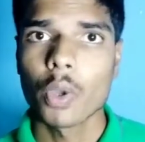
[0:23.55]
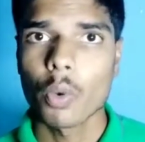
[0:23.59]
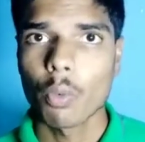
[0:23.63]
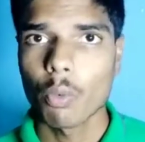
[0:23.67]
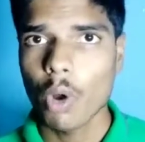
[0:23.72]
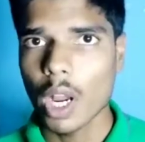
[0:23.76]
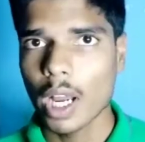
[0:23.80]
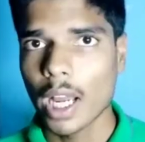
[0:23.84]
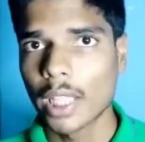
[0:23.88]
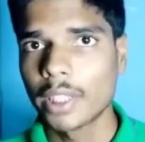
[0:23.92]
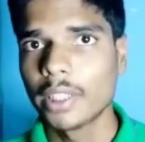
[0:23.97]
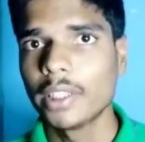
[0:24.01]
वो
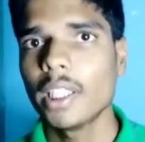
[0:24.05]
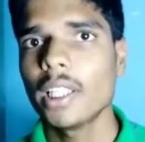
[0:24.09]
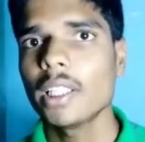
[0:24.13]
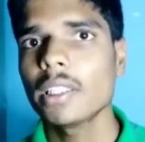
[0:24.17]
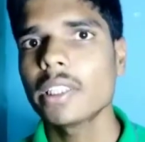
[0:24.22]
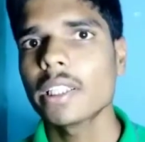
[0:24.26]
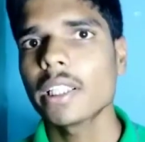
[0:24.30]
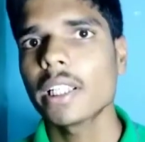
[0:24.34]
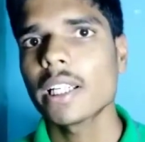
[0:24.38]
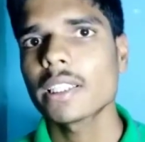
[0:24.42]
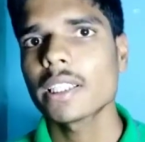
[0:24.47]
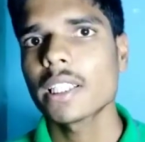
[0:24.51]
अंदर
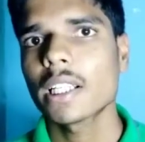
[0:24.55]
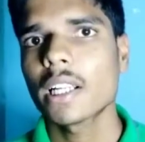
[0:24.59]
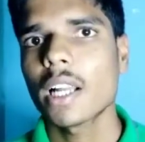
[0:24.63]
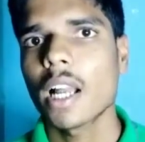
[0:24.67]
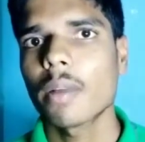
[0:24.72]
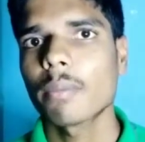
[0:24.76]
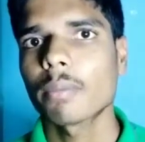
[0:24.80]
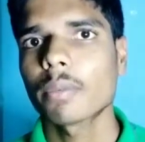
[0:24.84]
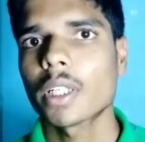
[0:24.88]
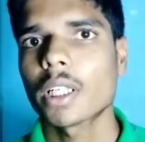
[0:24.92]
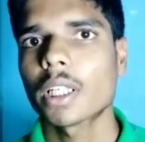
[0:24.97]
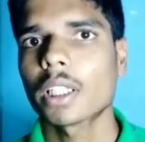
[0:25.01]
से कैसे
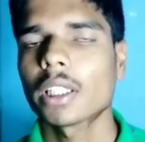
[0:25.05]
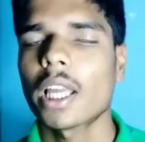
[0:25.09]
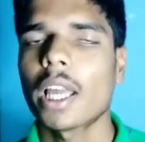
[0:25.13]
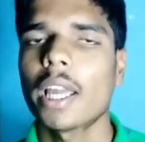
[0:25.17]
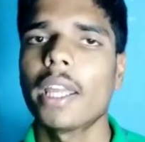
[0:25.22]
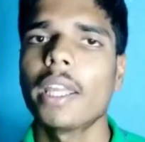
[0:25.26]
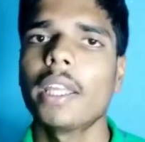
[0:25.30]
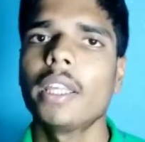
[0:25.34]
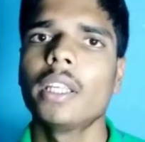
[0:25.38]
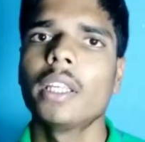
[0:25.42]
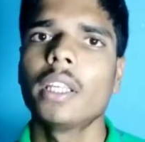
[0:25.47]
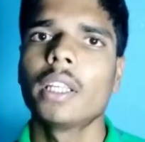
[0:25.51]
काम करता है